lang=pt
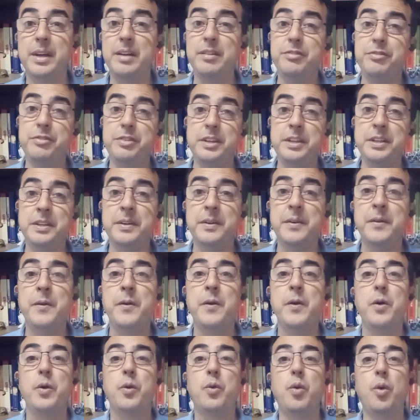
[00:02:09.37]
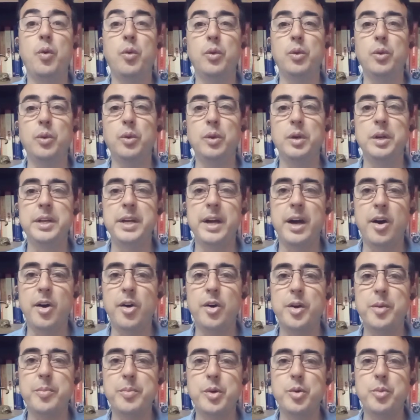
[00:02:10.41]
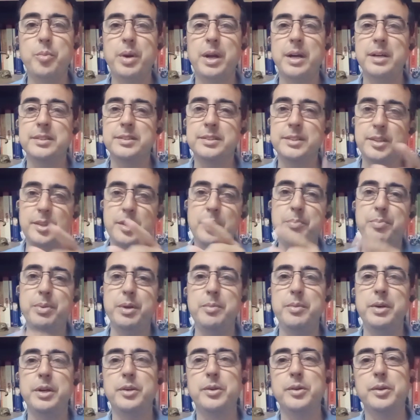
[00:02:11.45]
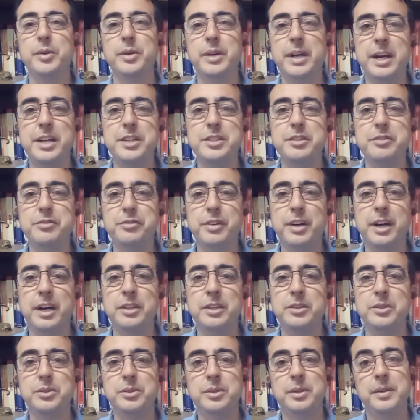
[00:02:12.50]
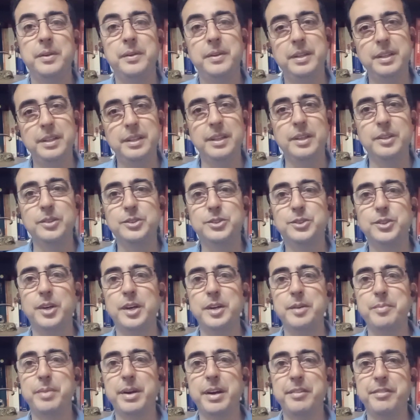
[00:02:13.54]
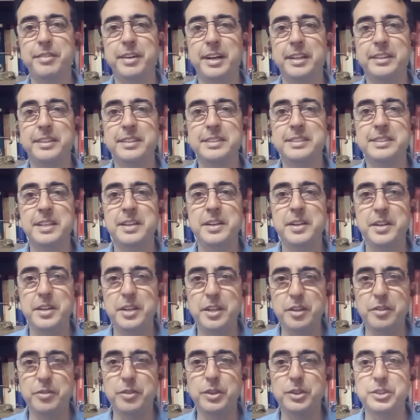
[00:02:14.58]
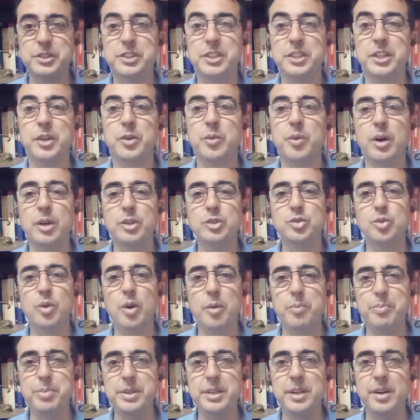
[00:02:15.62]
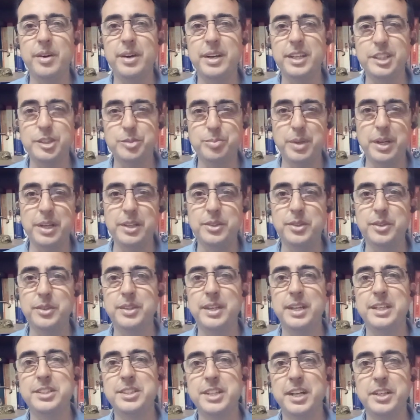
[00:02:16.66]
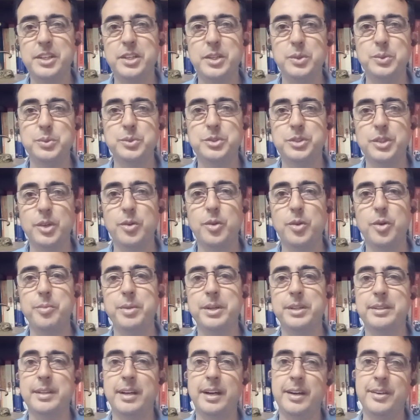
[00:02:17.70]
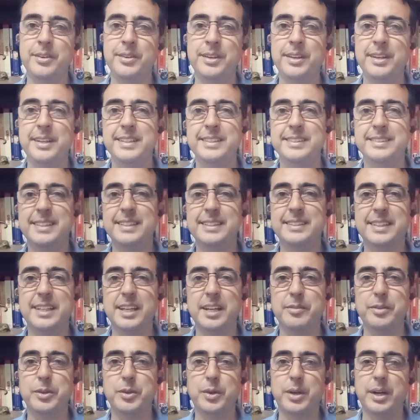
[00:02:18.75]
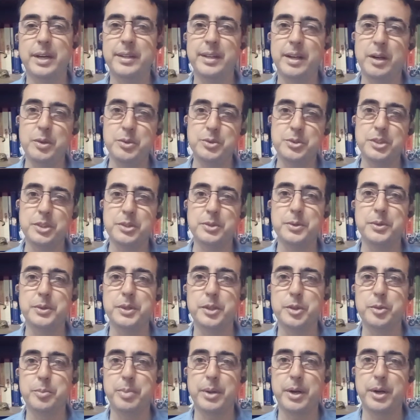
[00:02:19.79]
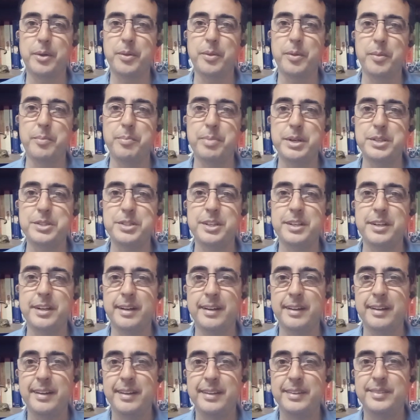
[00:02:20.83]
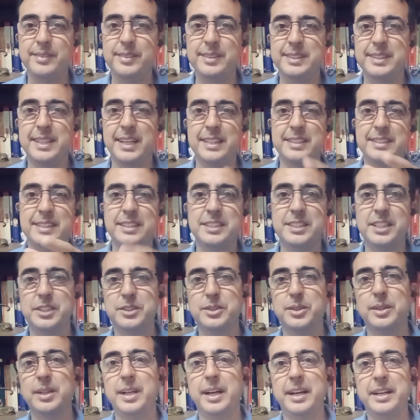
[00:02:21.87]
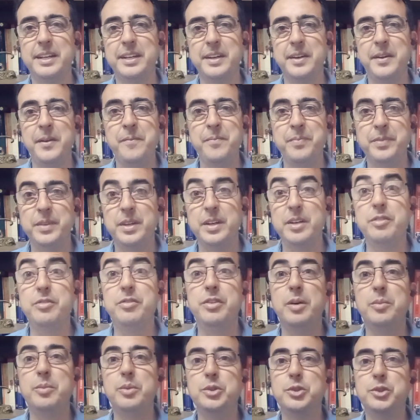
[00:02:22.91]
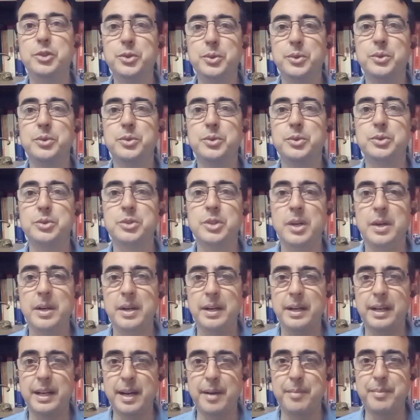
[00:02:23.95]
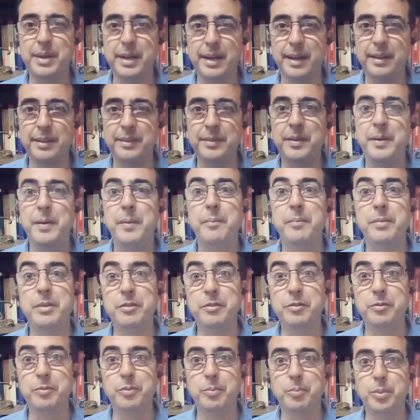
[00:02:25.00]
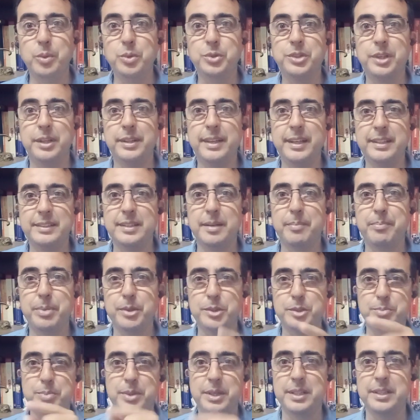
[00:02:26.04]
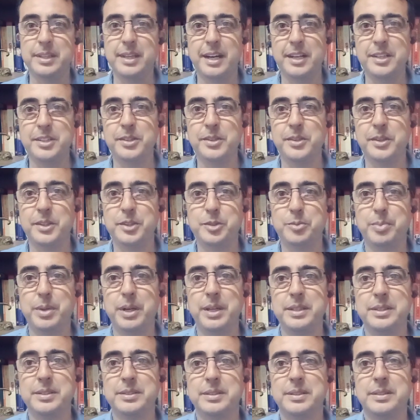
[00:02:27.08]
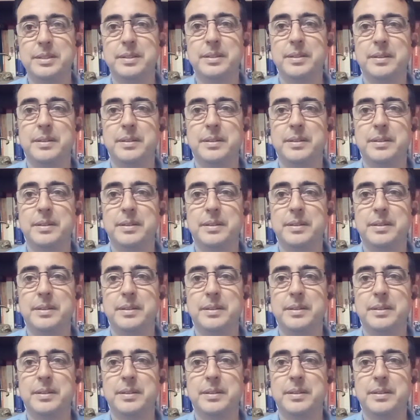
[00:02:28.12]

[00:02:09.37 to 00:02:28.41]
Enfim, com Lula e Alckmin, o Brasil em primeiro lugar de fato, e não só em bravatas. E você, qual a sua opinião a respeito? deixe aqui o seu comentário, se inscreva no canal, senta o dedo para compartilhar, não esquece de deixar seu like e vamos juntos caminhar em busca dessa prosperidade em nosso país.